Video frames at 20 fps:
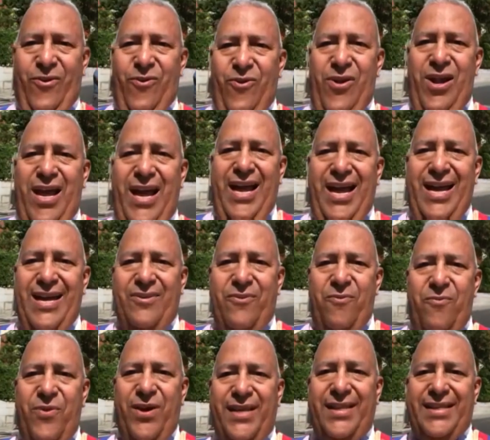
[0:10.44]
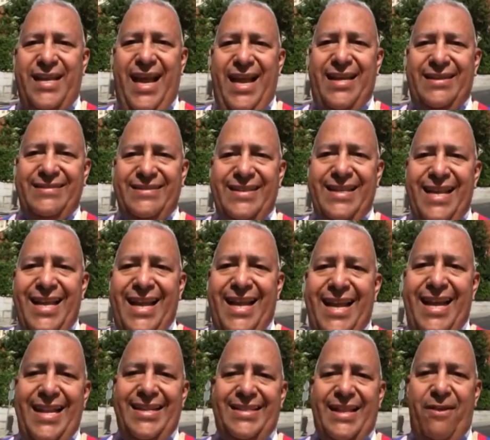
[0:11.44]
Hola, ¿cómo están?
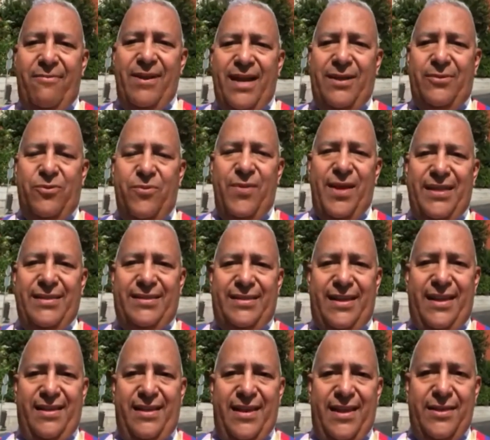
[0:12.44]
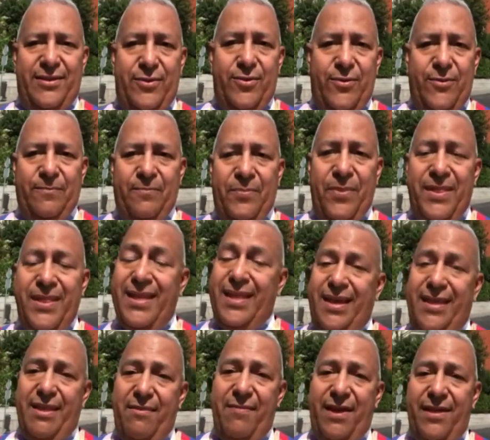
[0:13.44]
Les habla Rubén Cedeño
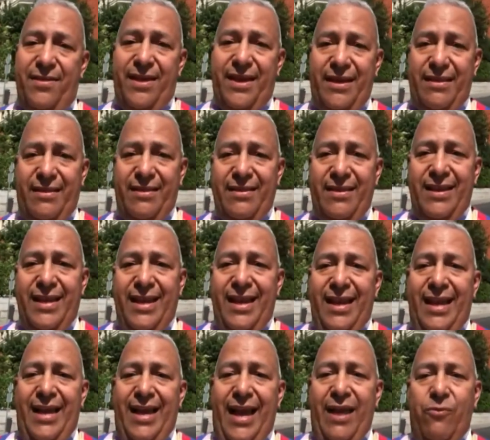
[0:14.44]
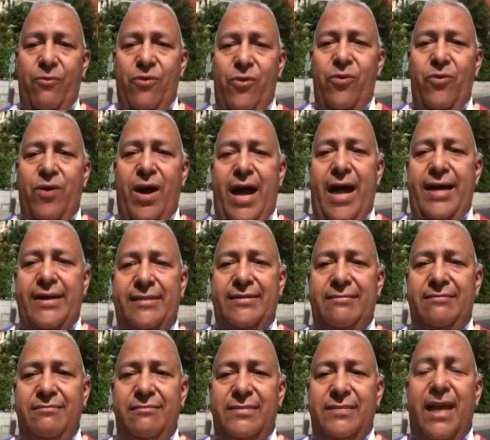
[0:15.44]
desde Madrid, en un lugar
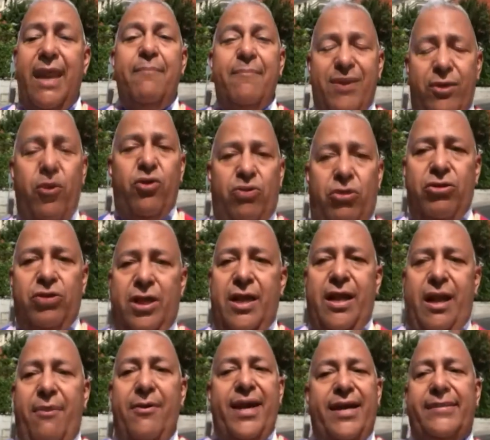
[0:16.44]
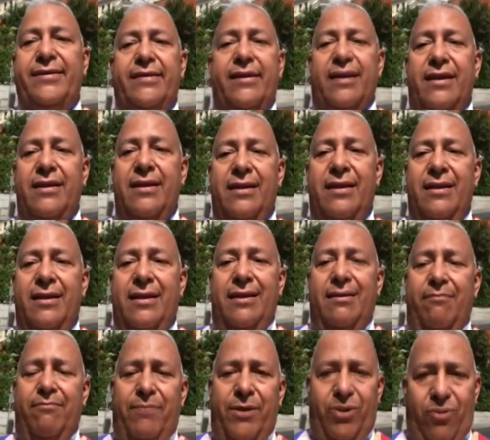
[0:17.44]
que es mi dolor de cabeza,
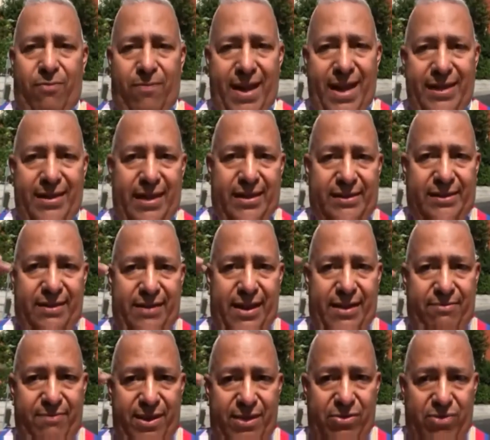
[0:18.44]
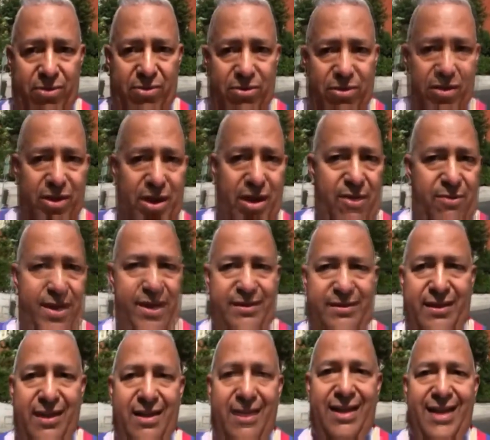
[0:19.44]
pero vaya si es mi dolor de
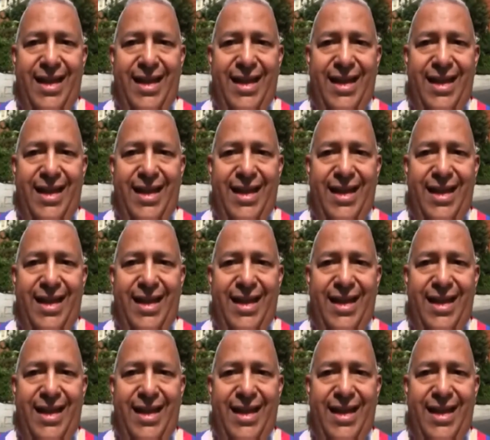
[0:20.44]
cabeza.